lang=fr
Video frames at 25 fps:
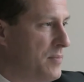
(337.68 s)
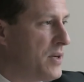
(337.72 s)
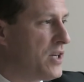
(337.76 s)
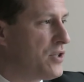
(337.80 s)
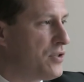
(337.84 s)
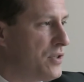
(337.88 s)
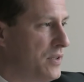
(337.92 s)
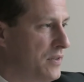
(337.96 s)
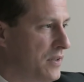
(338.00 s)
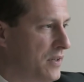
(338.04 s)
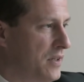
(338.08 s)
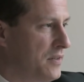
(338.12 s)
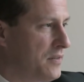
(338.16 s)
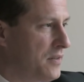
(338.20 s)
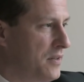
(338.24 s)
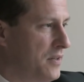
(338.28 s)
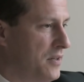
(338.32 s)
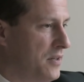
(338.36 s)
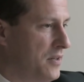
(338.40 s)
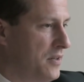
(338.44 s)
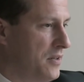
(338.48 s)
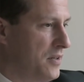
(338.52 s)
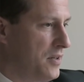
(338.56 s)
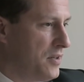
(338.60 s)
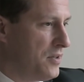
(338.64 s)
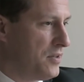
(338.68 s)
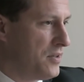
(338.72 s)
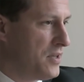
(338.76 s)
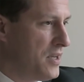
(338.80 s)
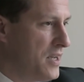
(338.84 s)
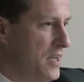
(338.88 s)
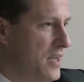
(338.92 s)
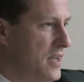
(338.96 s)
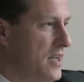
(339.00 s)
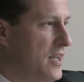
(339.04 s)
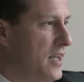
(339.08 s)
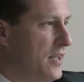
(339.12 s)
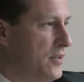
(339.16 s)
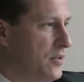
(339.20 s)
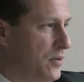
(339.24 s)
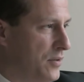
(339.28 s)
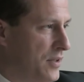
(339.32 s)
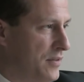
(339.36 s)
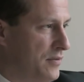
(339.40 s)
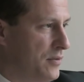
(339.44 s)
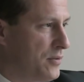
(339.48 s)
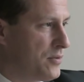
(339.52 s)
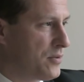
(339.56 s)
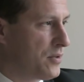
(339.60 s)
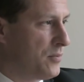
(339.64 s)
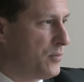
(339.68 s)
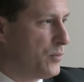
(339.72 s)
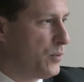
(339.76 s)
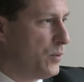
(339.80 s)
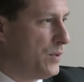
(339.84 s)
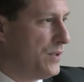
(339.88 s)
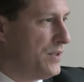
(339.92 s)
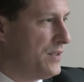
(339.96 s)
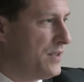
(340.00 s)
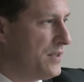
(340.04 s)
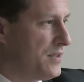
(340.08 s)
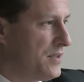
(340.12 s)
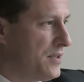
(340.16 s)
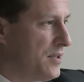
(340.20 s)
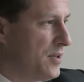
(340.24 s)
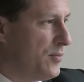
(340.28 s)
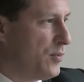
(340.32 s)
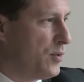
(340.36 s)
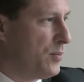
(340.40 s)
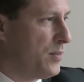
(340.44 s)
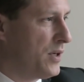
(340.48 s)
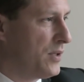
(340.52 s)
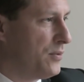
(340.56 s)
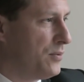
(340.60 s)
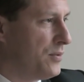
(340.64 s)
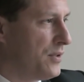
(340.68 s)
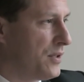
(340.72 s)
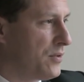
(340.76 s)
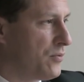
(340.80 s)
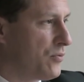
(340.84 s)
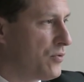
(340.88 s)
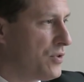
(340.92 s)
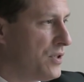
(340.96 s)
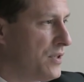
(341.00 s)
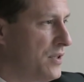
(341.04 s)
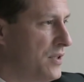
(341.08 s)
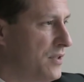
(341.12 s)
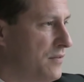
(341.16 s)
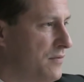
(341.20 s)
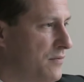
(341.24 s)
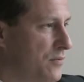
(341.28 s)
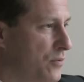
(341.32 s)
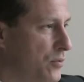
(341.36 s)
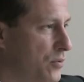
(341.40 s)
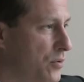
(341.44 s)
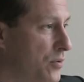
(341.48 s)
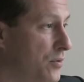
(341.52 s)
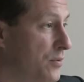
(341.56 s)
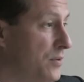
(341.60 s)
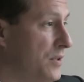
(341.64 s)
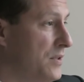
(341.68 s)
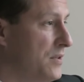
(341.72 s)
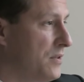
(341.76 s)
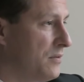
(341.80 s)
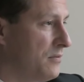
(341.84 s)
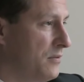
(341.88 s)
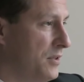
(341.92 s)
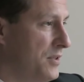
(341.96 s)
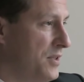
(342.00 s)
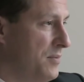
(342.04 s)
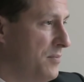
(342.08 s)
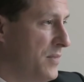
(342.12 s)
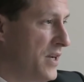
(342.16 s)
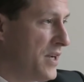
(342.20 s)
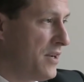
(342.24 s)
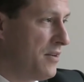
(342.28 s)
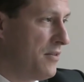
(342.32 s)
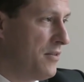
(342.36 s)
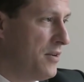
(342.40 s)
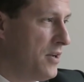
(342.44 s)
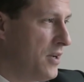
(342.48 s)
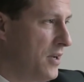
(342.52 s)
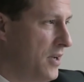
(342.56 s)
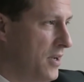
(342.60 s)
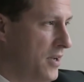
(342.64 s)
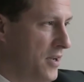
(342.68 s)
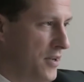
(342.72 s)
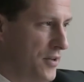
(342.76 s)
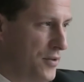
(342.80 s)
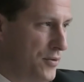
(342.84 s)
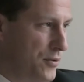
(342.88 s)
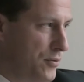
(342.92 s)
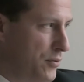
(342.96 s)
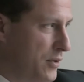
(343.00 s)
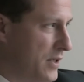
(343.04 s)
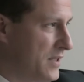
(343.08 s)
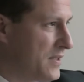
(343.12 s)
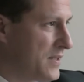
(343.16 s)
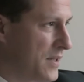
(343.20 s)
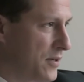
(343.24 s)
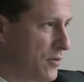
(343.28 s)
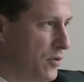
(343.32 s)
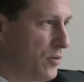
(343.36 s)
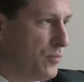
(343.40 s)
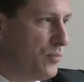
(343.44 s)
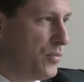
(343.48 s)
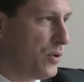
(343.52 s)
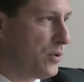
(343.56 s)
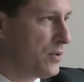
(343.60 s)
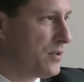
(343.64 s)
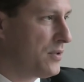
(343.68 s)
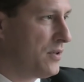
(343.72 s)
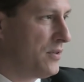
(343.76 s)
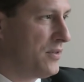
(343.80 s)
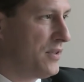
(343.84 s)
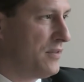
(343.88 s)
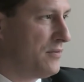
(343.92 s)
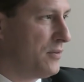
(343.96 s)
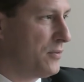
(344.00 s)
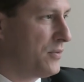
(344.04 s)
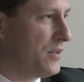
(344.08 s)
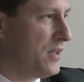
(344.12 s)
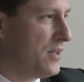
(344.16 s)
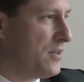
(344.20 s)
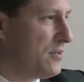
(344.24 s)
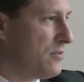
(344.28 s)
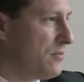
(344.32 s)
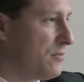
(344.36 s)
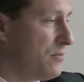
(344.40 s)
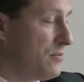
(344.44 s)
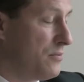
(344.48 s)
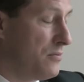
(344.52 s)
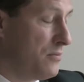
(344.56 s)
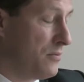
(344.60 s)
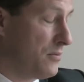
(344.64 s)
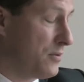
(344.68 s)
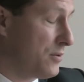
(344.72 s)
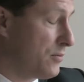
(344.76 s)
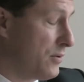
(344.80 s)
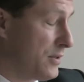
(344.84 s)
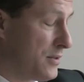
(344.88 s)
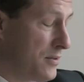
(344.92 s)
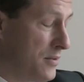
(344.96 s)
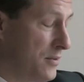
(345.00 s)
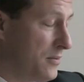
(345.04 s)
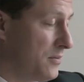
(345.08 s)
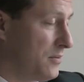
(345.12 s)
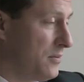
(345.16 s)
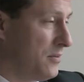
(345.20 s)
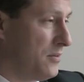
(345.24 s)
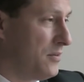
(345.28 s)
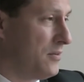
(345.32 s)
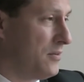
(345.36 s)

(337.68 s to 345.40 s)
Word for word: démarche est très très est en avance, comme tu le disais, si la plupart de tes congénères font que des envois que de exactement. Tu as 50% davantage ou 60